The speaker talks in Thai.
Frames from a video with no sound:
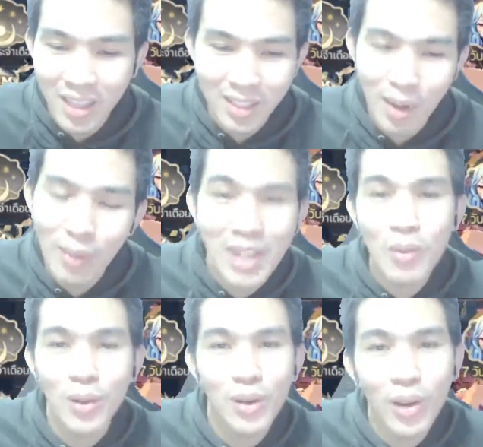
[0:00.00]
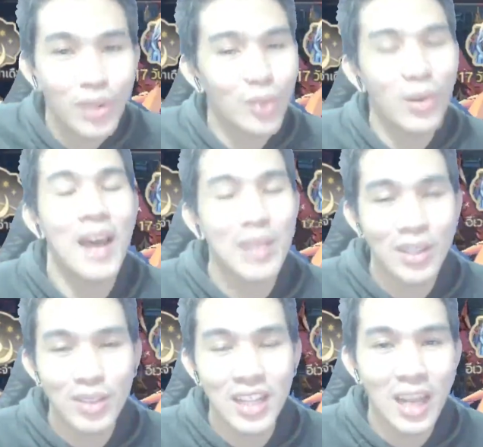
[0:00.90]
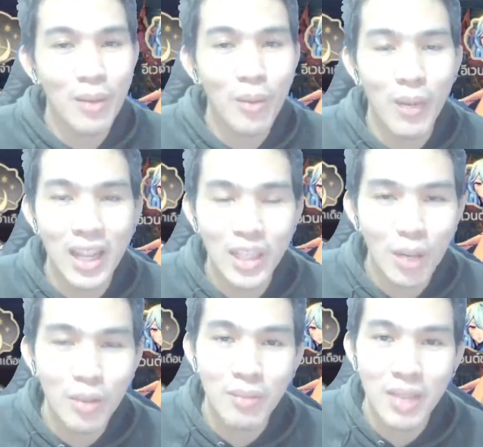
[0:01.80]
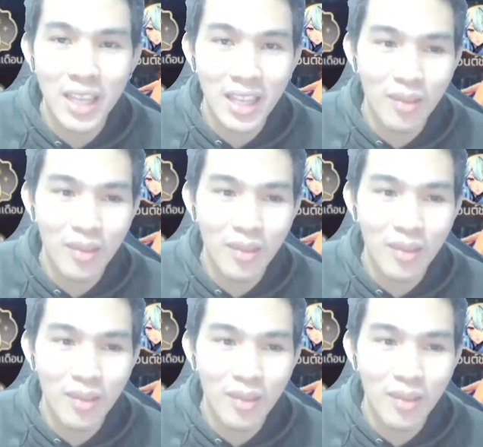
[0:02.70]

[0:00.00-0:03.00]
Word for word: สำหรับวันนี้ผมก็ต้องขอตัวลาเพียงเท่านี้นะครับผมใครที่ชอบคลิปนี้